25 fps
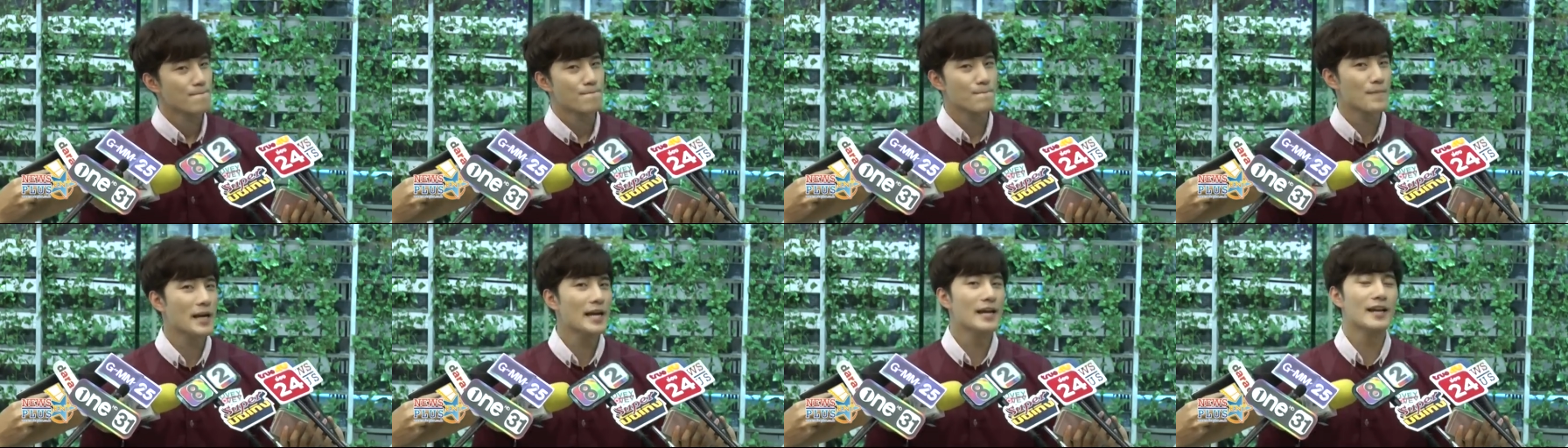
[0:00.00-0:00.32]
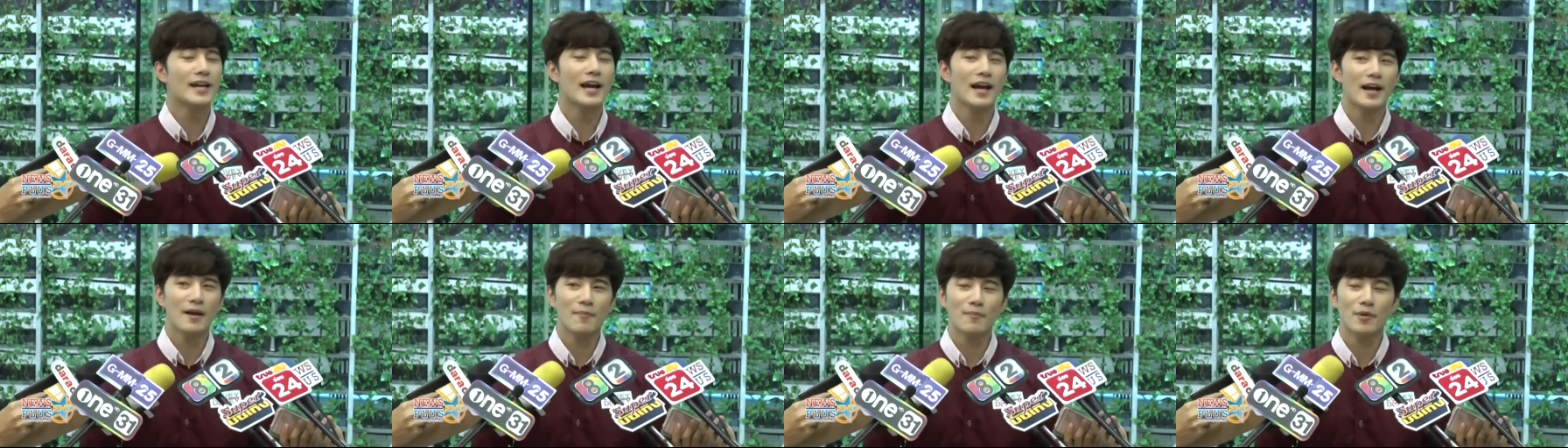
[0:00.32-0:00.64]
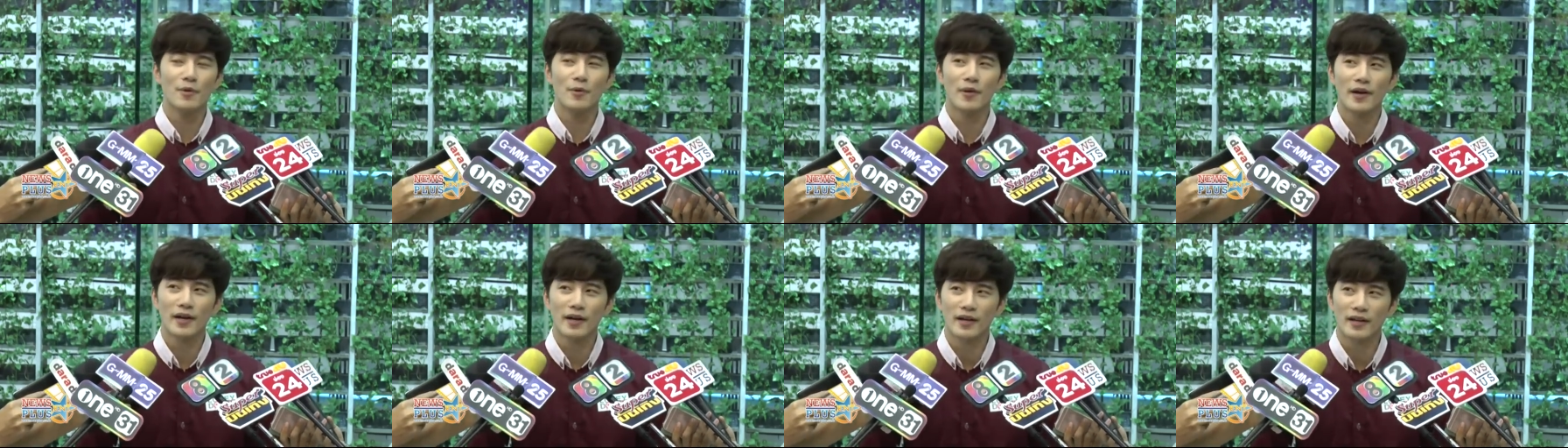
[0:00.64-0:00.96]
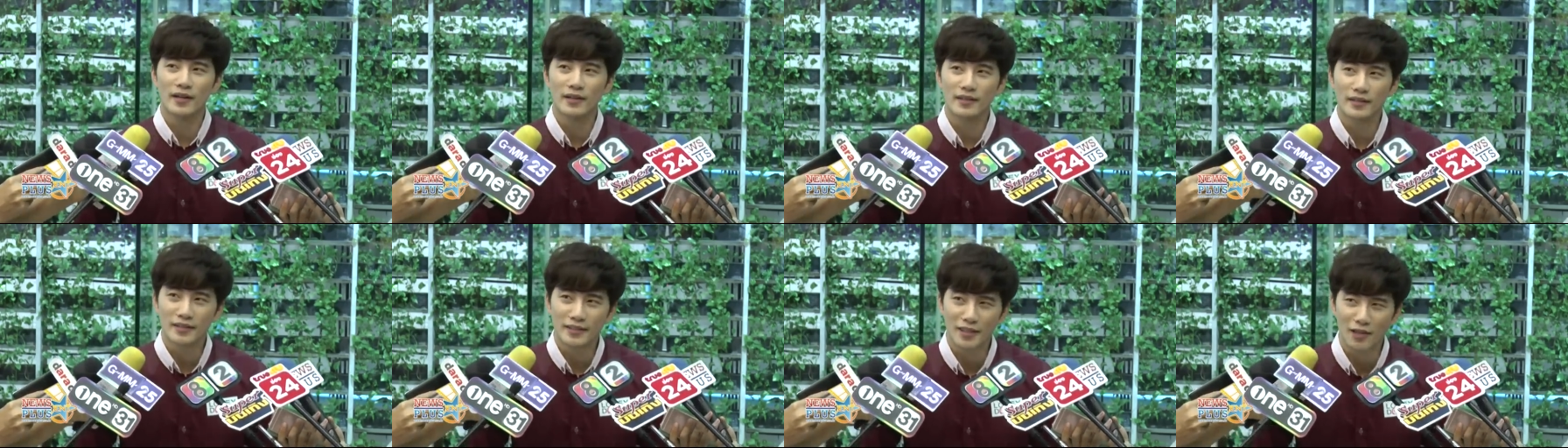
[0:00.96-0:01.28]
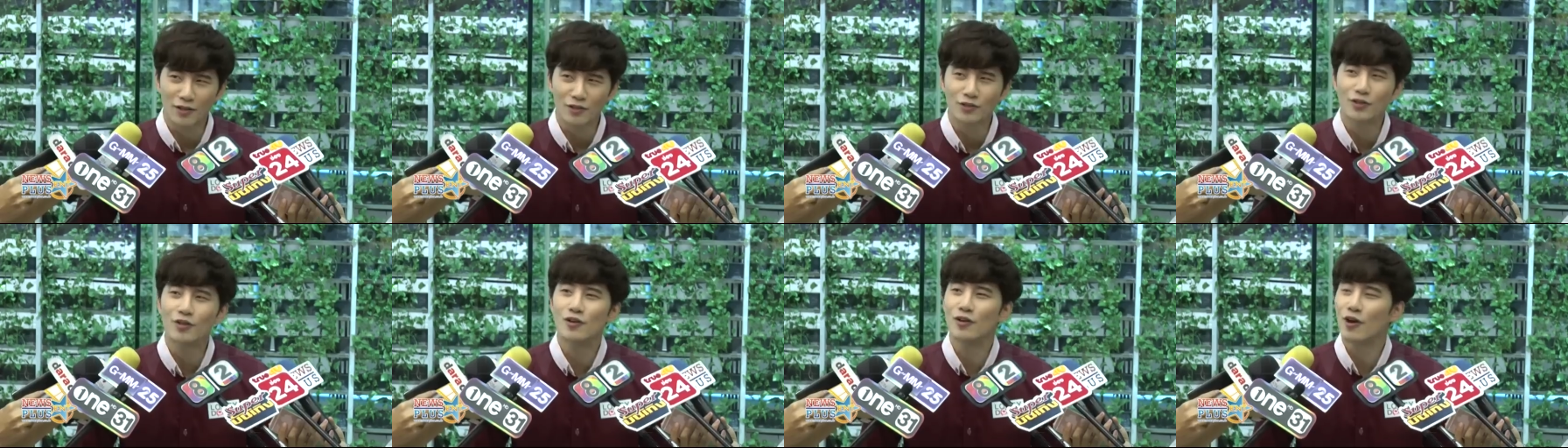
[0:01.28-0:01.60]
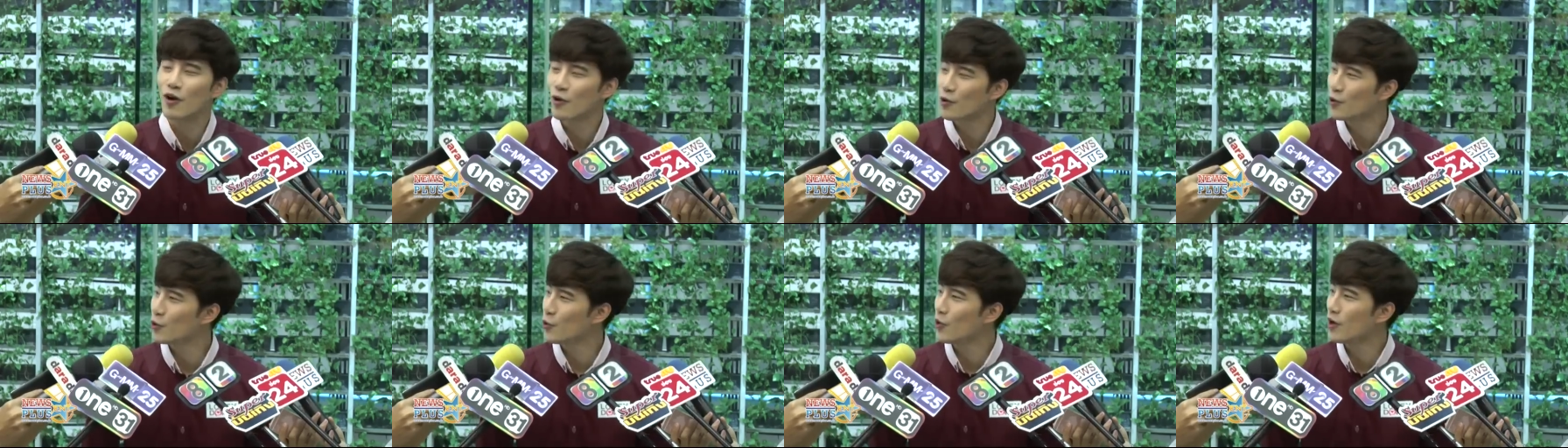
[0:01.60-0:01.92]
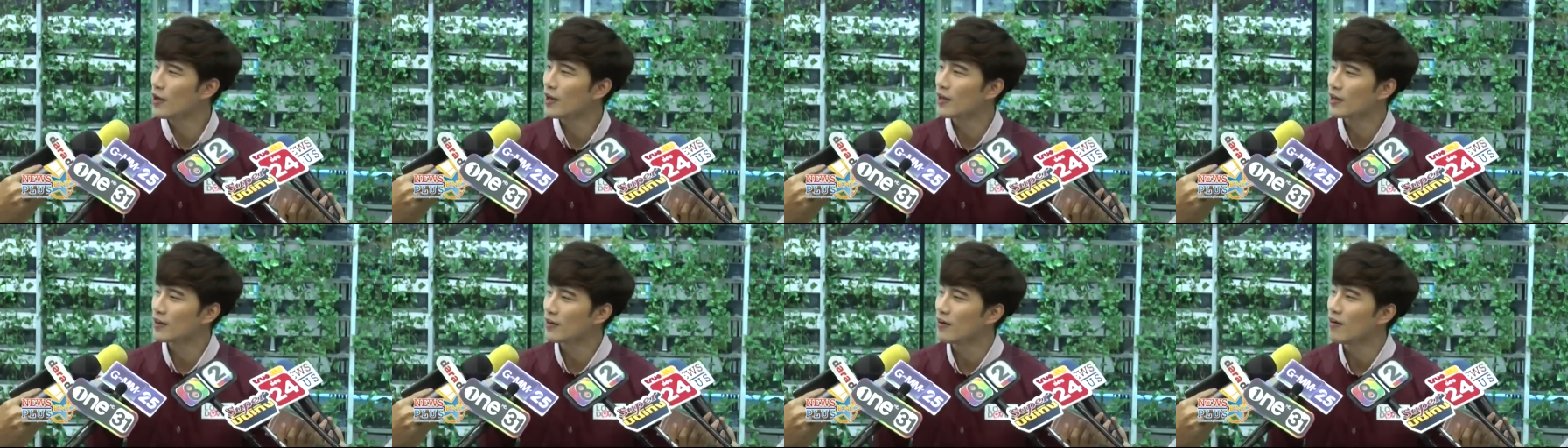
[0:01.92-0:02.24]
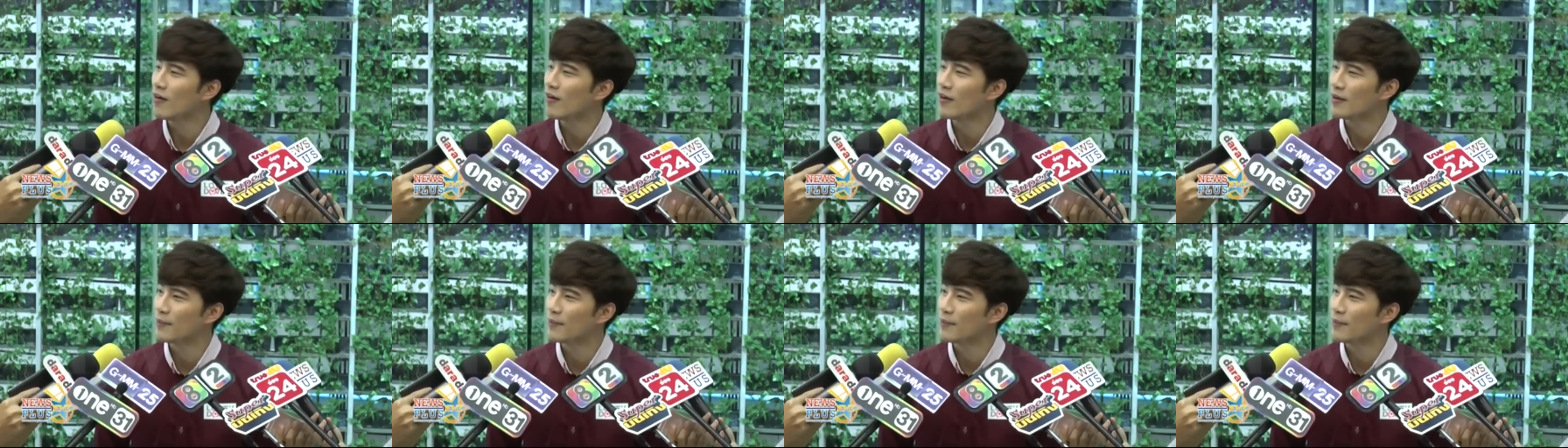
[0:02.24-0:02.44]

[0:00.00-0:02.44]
ไม่นะพี่ว่าเดี๋ยวต้องลองดูว่าละค